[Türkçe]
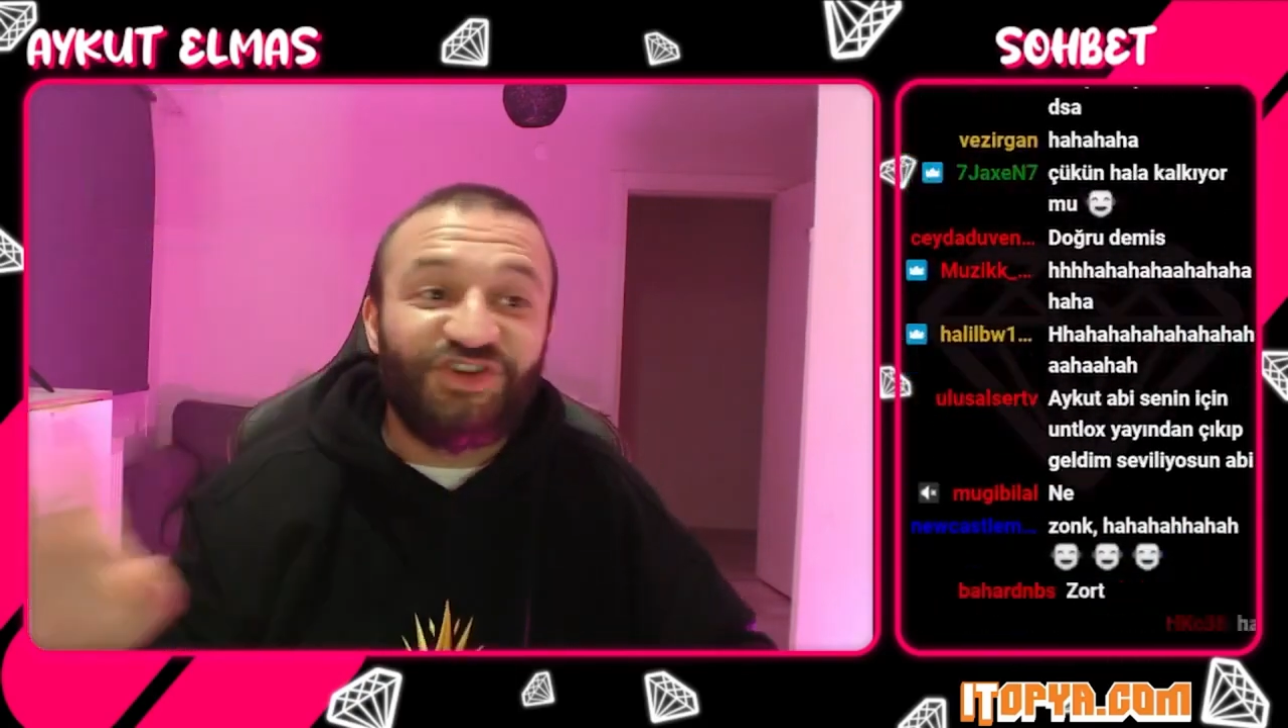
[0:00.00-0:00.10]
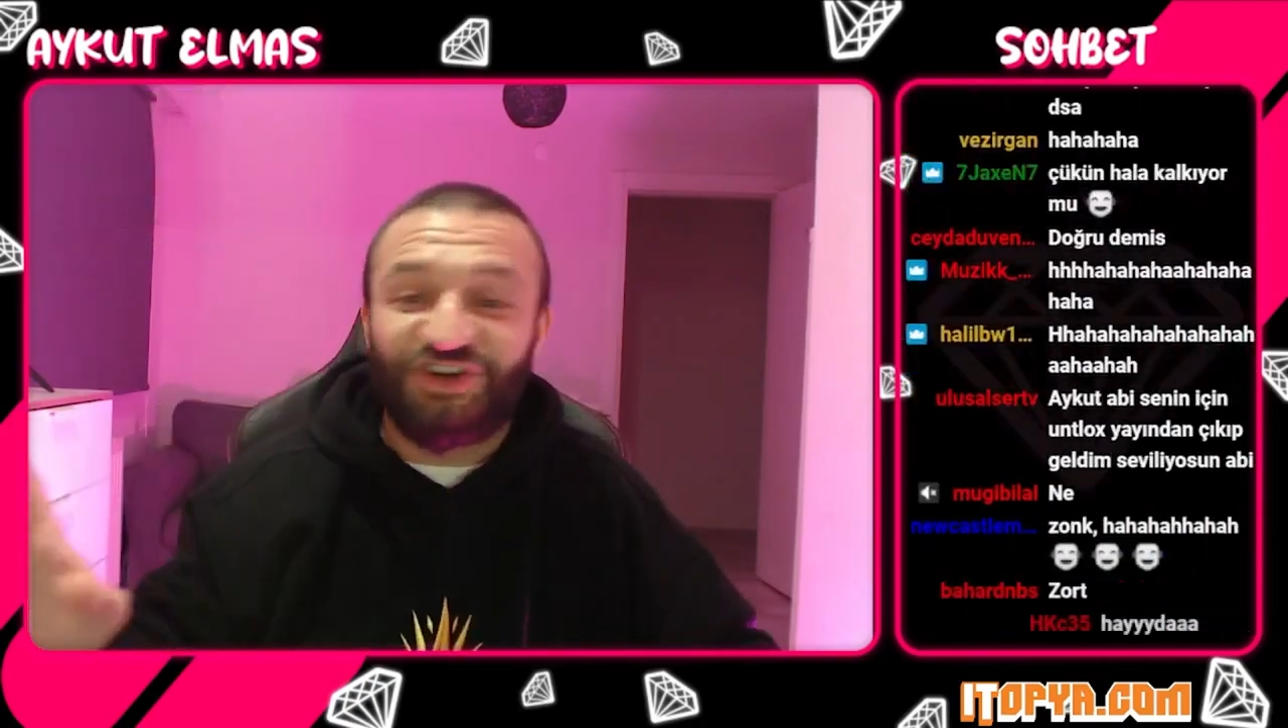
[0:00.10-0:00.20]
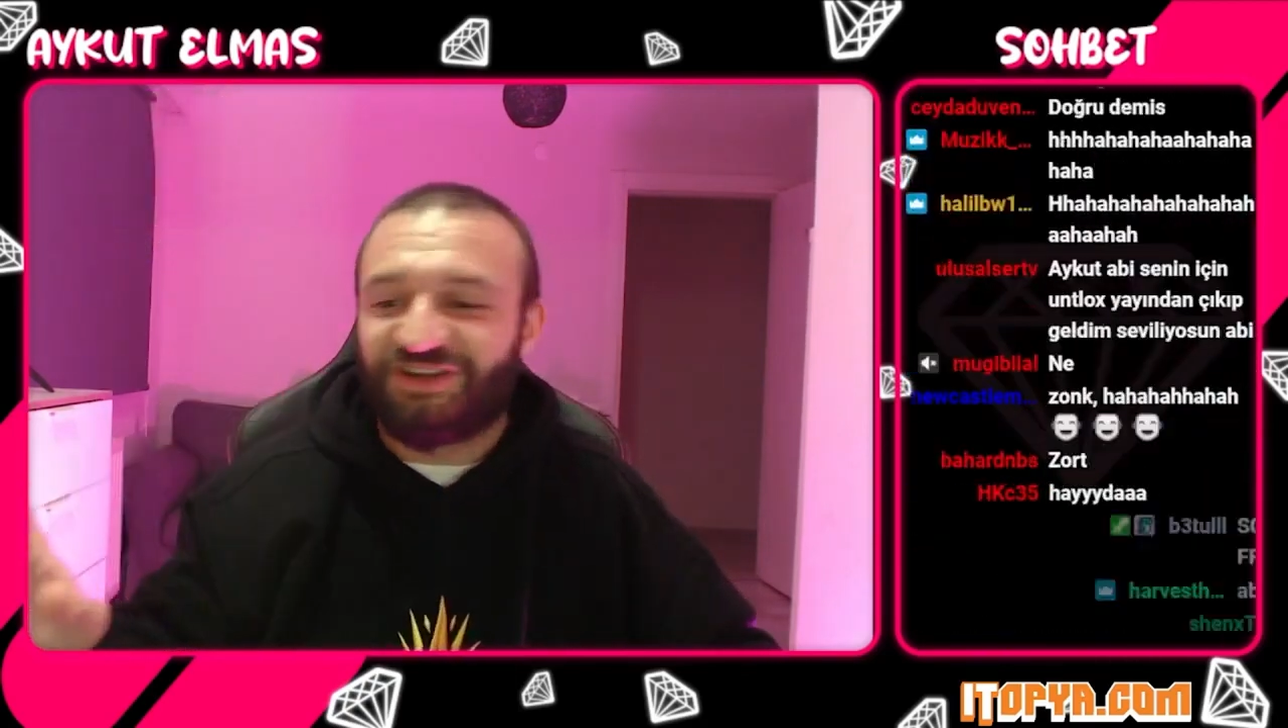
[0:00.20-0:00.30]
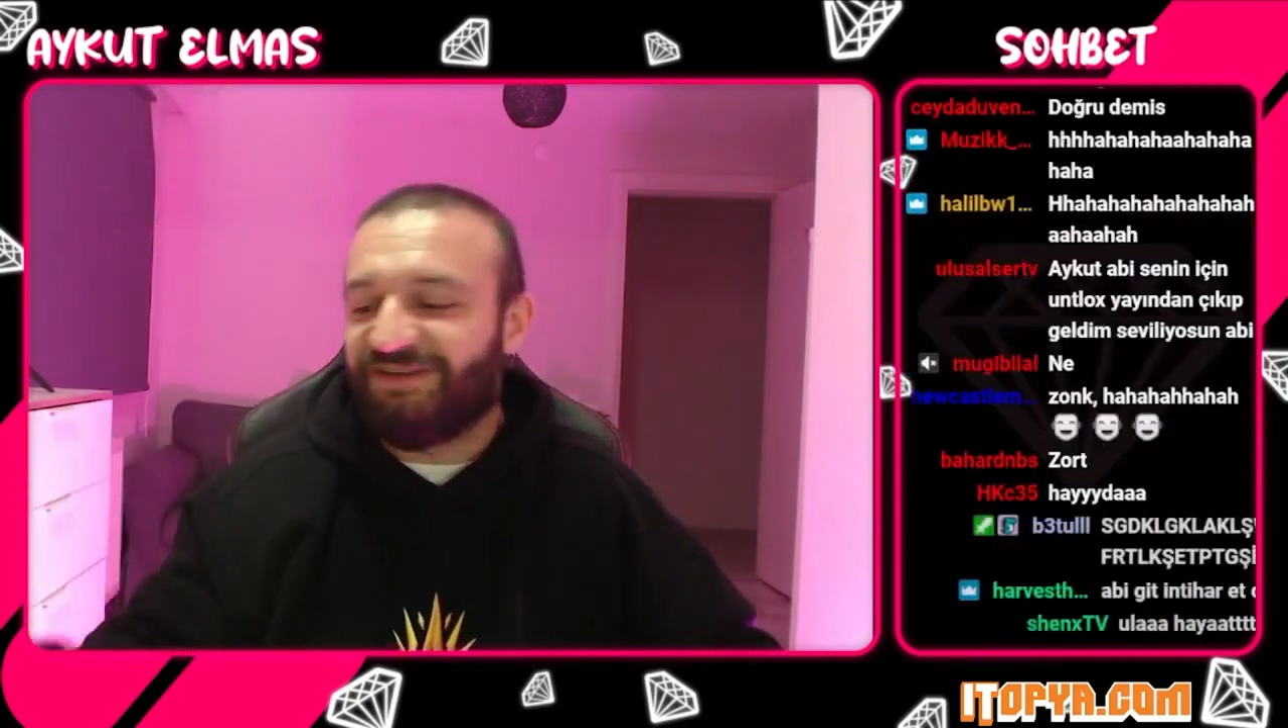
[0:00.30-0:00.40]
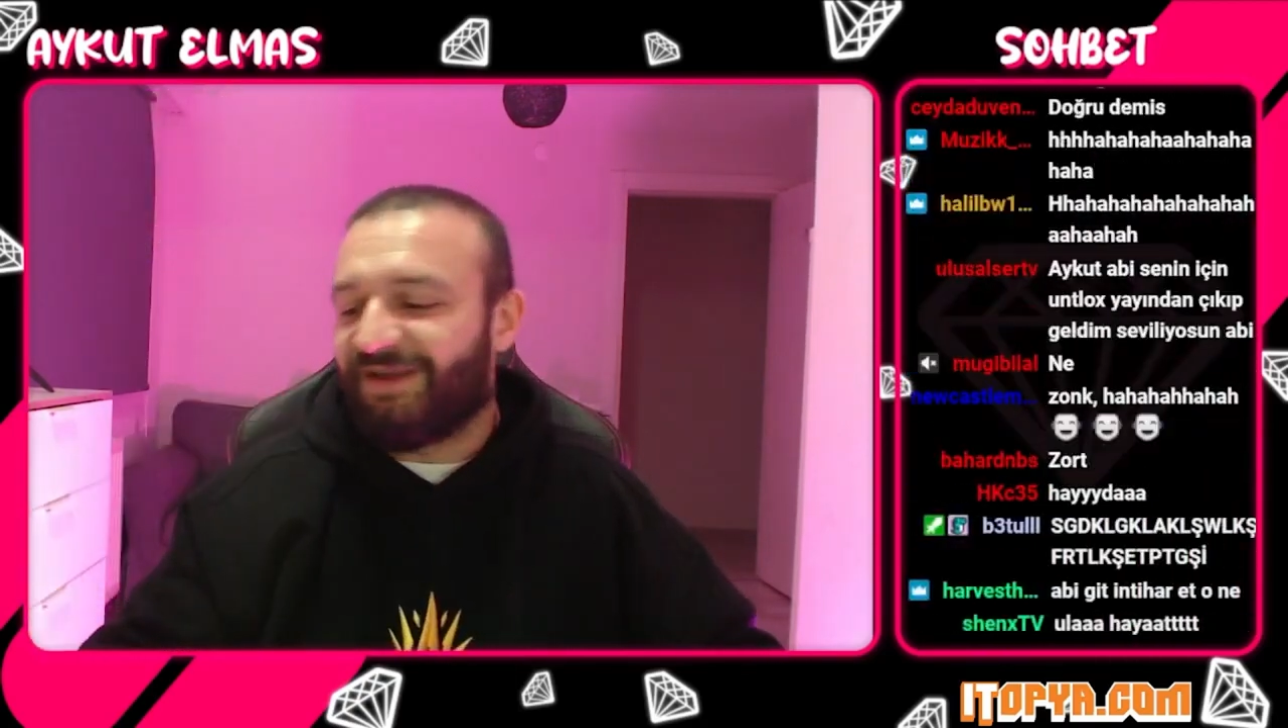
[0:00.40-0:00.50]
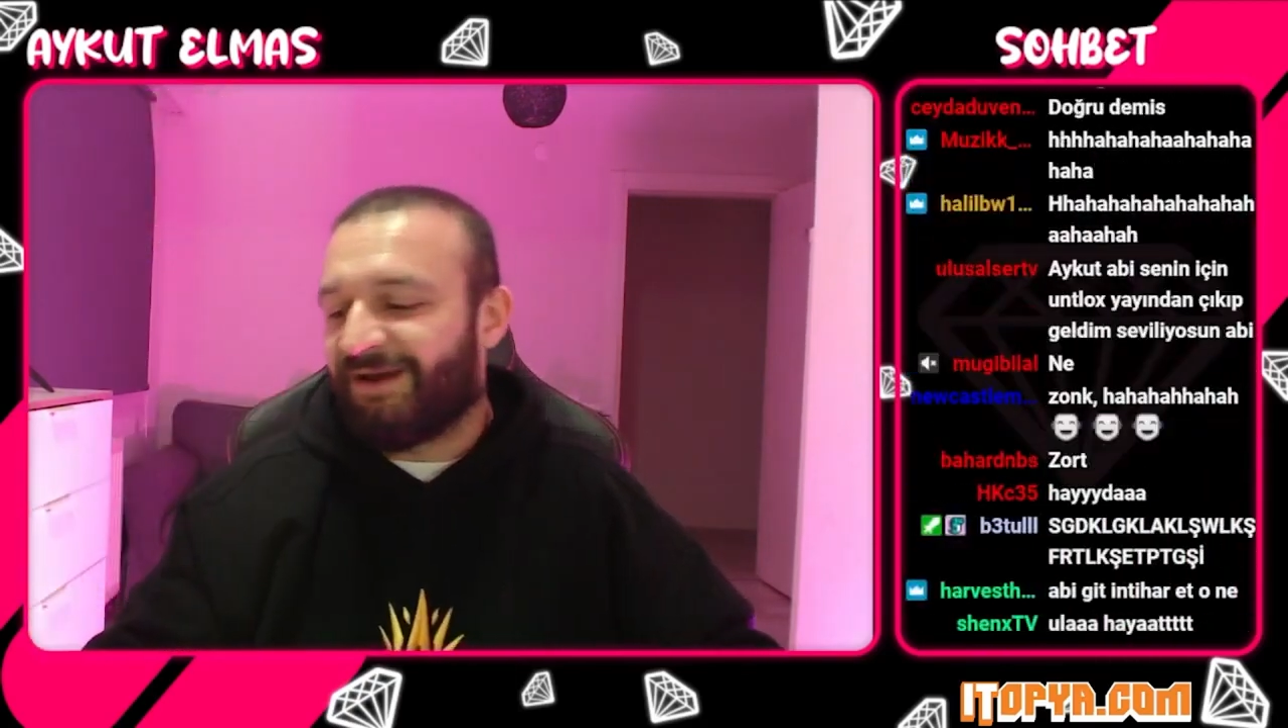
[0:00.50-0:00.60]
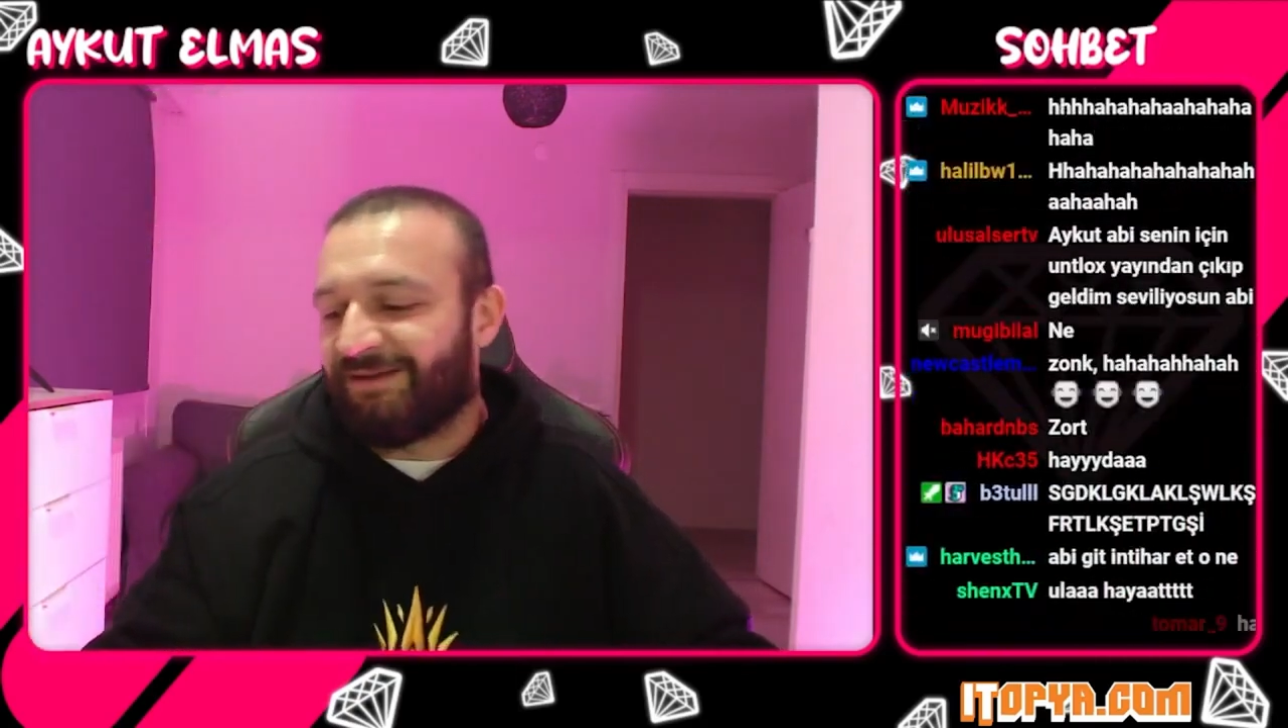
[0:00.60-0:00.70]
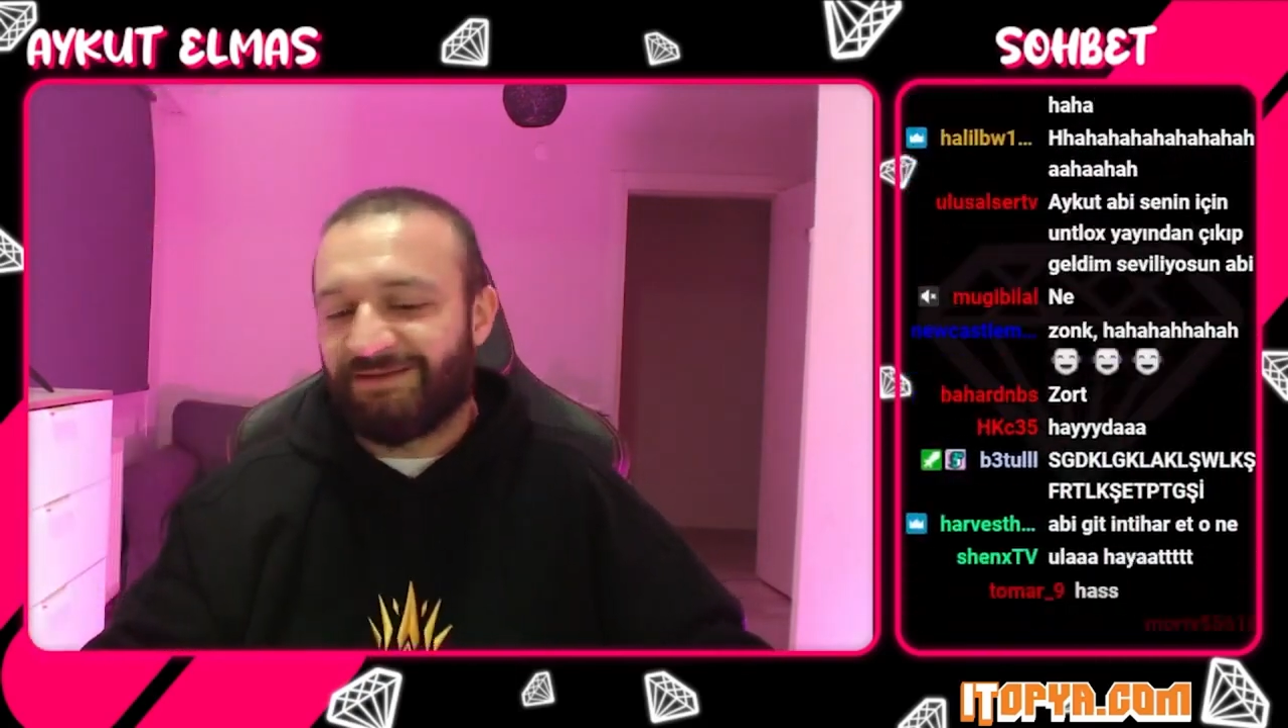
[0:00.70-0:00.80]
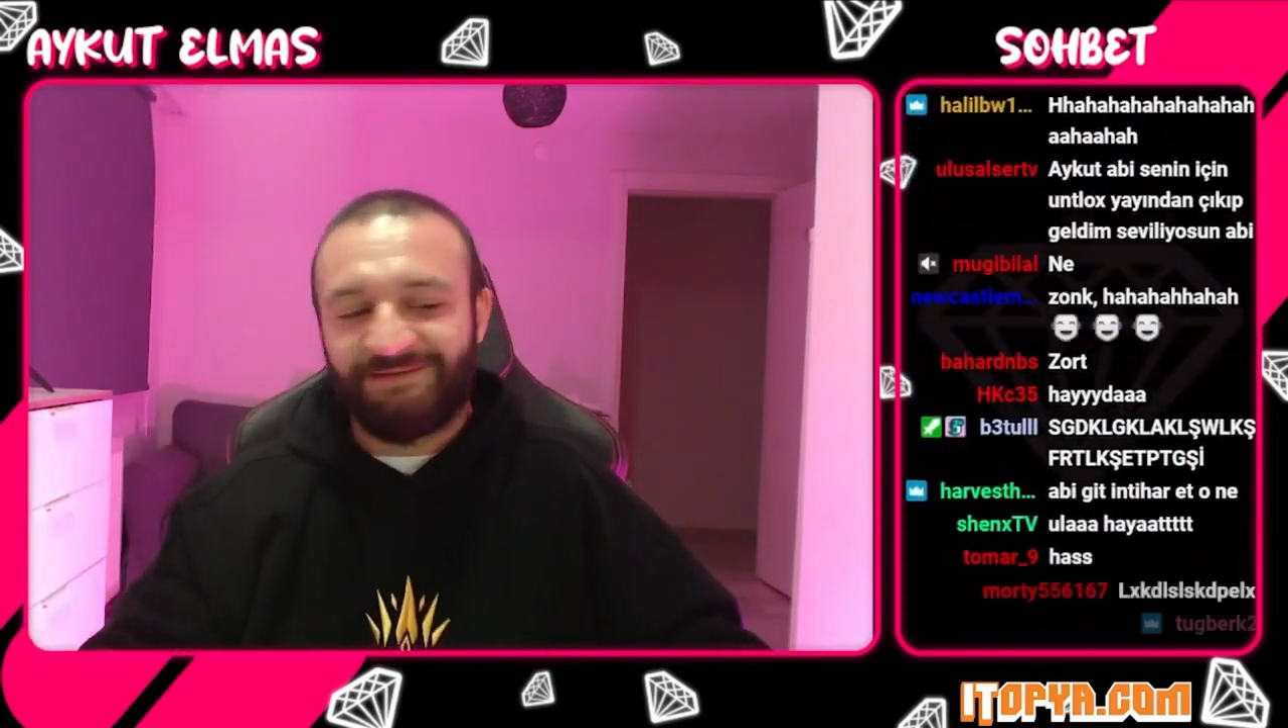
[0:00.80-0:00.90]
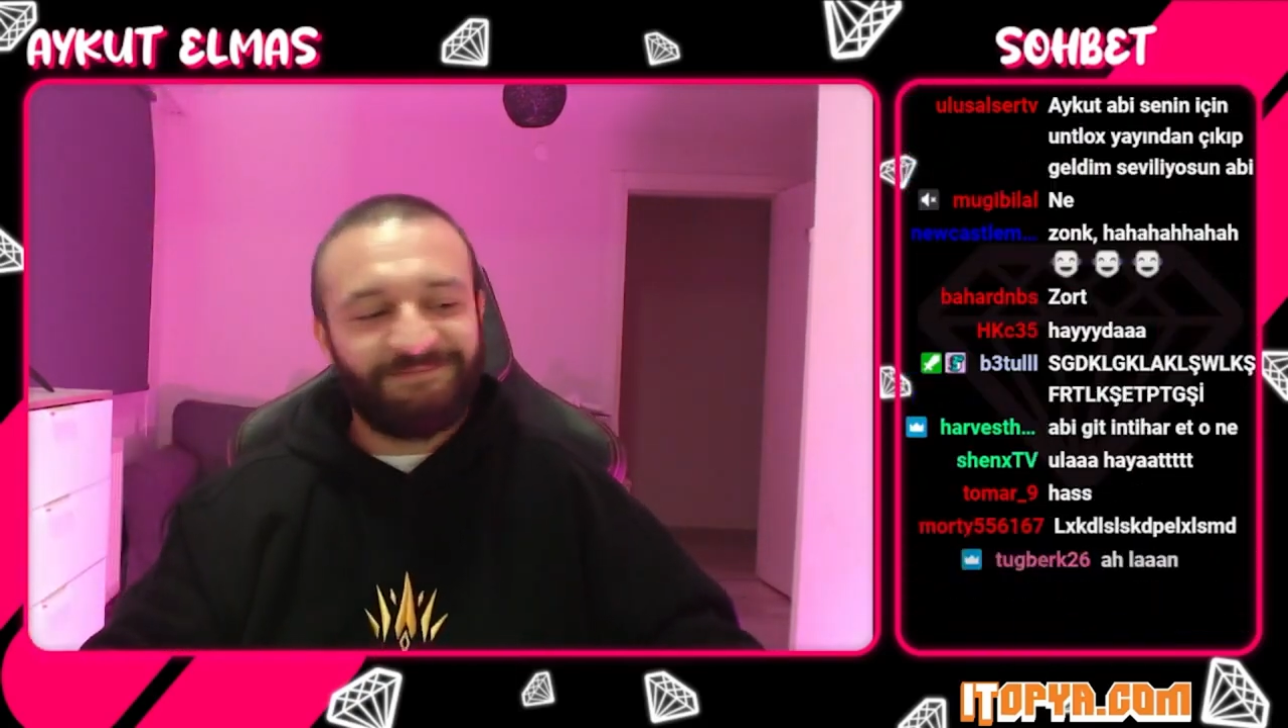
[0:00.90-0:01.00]
çıktı
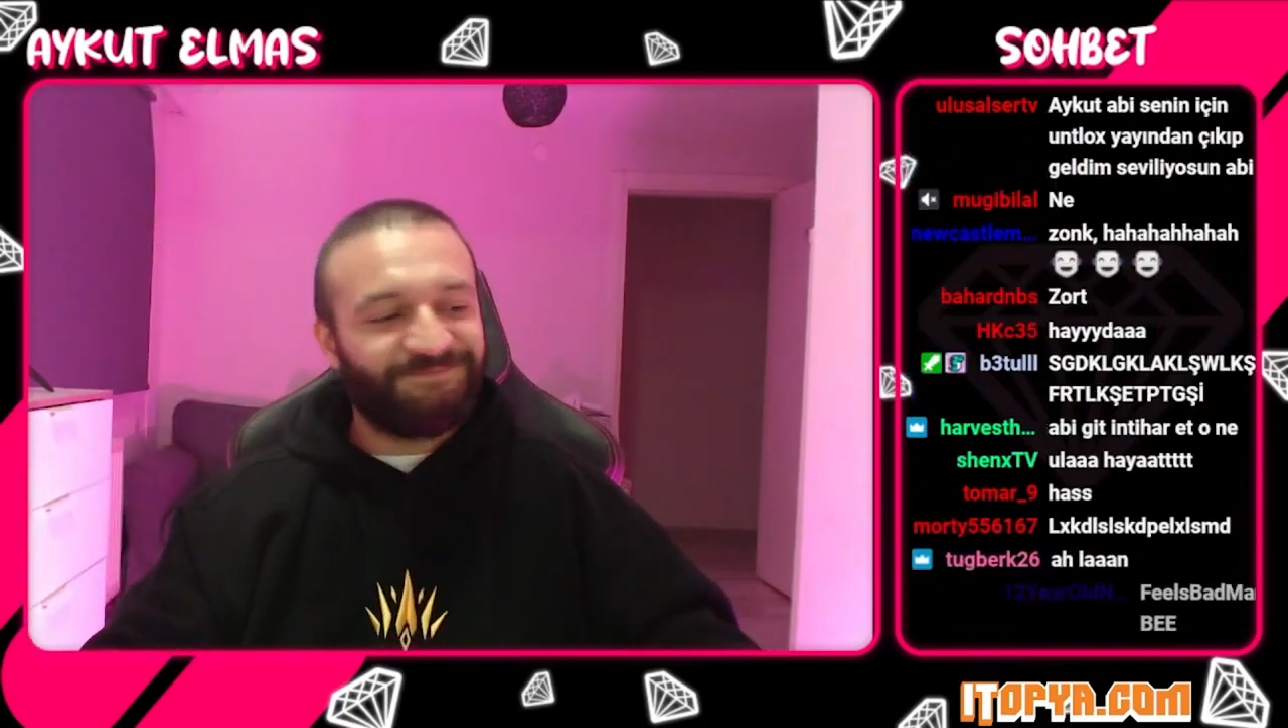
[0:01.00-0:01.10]
yani